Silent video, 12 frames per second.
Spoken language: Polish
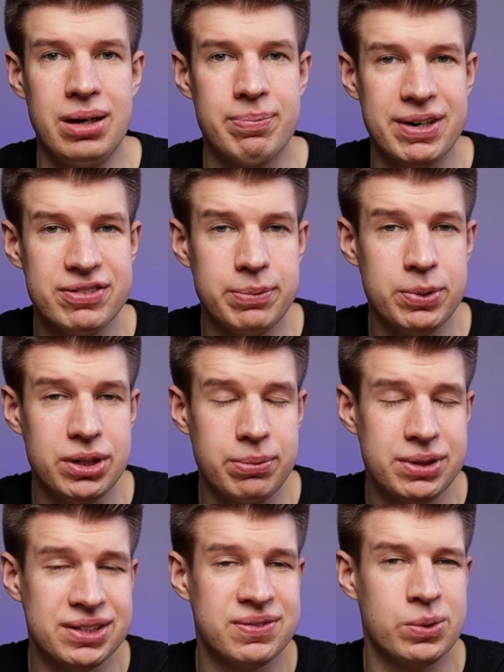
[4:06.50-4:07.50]

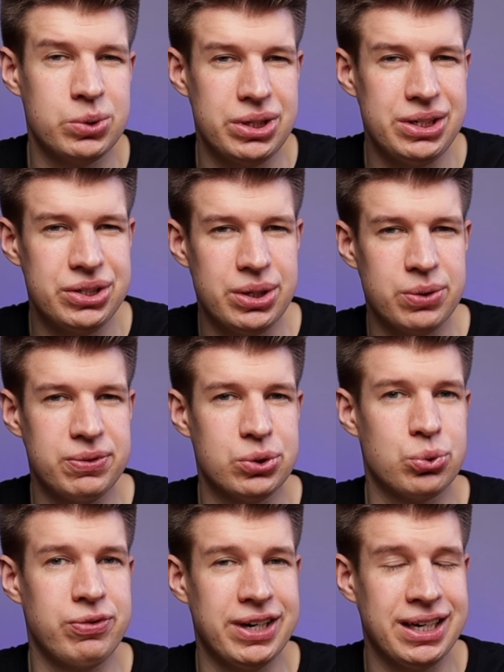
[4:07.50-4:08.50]
Prawdopodobnie zwróciliście
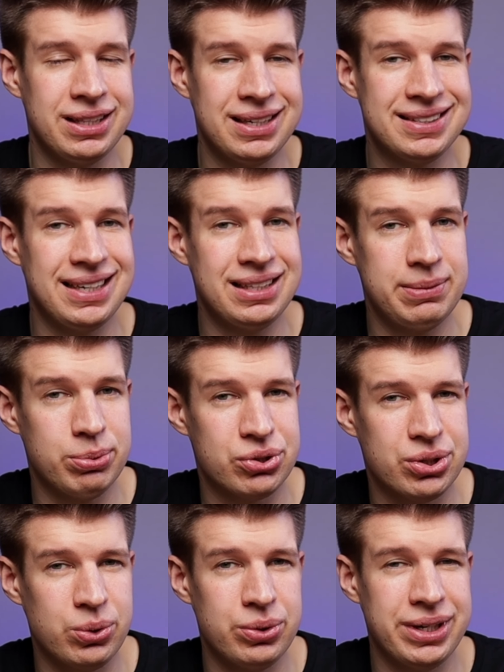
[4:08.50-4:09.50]
również uwagę na ceny
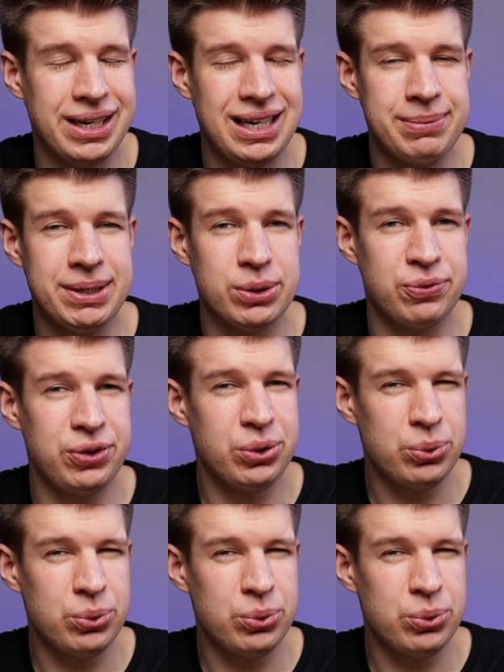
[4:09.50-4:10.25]
poszczególnych elementów i